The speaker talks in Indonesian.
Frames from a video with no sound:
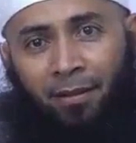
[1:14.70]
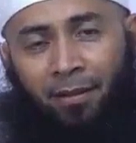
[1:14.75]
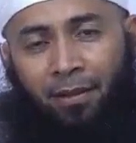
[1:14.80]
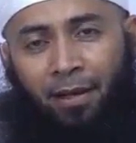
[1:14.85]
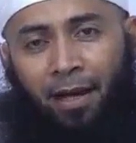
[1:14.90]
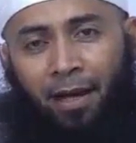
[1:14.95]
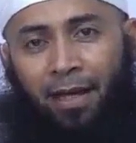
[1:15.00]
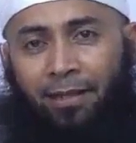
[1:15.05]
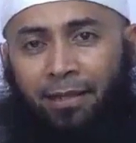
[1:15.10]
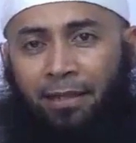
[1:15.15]

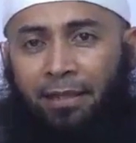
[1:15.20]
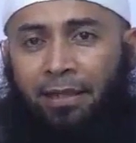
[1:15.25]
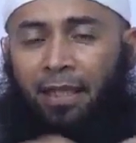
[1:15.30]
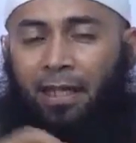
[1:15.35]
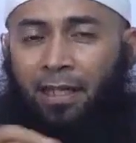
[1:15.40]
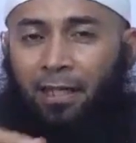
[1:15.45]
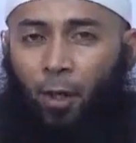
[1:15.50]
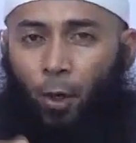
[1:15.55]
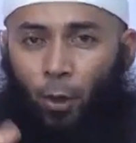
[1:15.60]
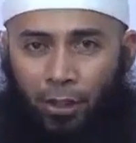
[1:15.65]
Artinya
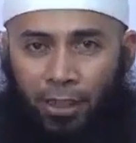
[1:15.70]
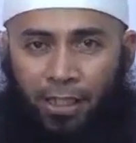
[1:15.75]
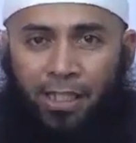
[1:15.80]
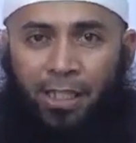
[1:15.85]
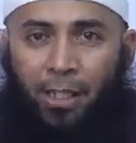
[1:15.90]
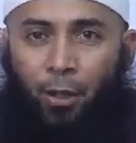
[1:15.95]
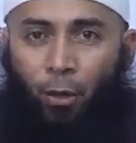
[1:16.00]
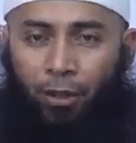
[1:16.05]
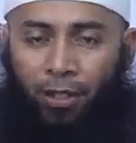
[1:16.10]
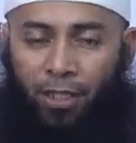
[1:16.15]
ada
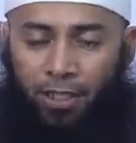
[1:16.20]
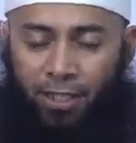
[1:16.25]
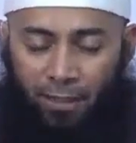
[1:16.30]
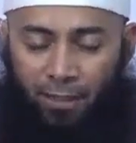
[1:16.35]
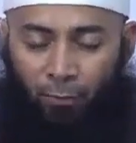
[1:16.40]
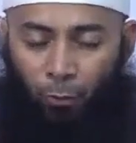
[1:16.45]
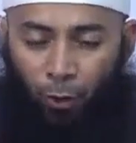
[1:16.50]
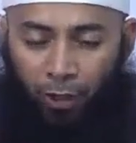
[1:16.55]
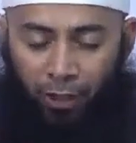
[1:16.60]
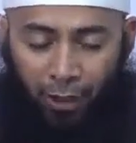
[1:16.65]
kondisi-kondisi
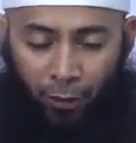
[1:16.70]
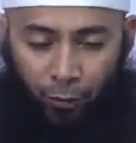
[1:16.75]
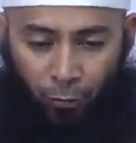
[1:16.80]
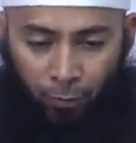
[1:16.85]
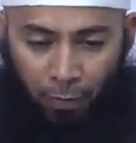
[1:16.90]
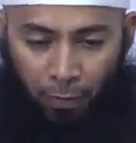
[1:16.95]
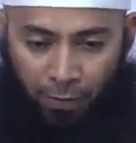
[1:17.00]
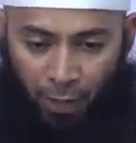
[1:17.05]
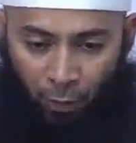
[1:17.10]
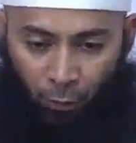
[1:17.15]
mungkin antum
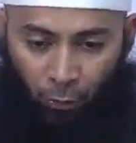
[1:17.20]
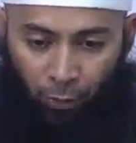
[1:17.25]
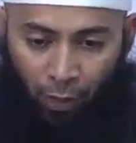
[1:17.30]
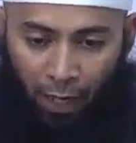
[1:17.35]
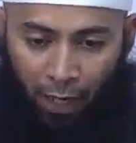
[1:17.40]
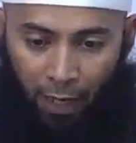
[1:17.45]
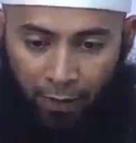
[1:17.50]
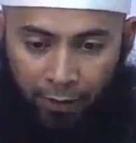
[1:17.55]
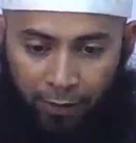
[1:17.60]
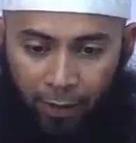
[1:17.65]
baca
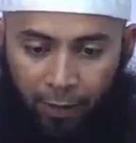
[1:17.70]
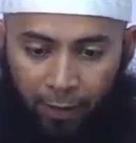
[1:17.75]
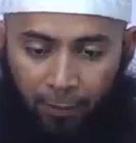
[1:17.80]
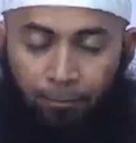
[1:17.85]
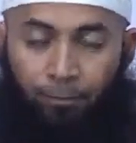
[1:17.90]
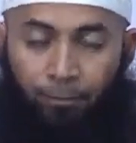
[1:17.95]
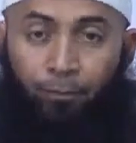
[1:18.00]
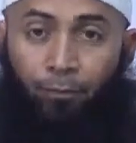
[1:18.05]
Quran ya,